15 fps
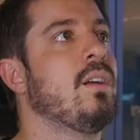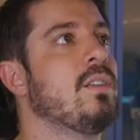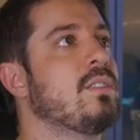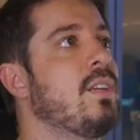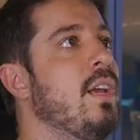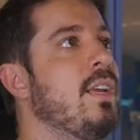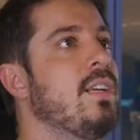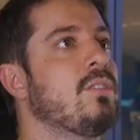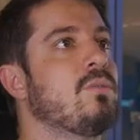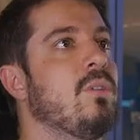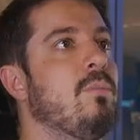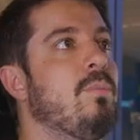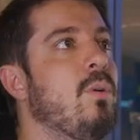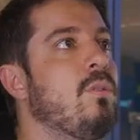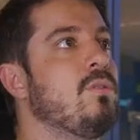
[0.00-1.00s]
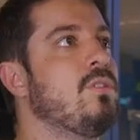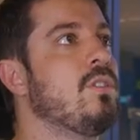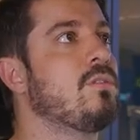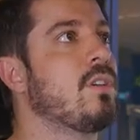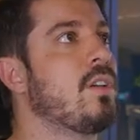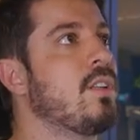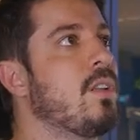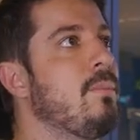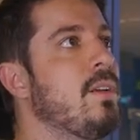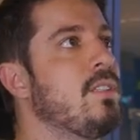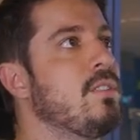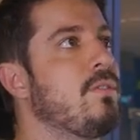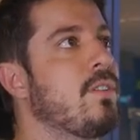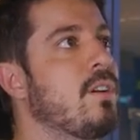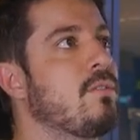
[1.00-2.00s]
Acho que é isso, um pouco disso. Aqui também a
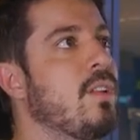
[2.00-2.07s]
gente fica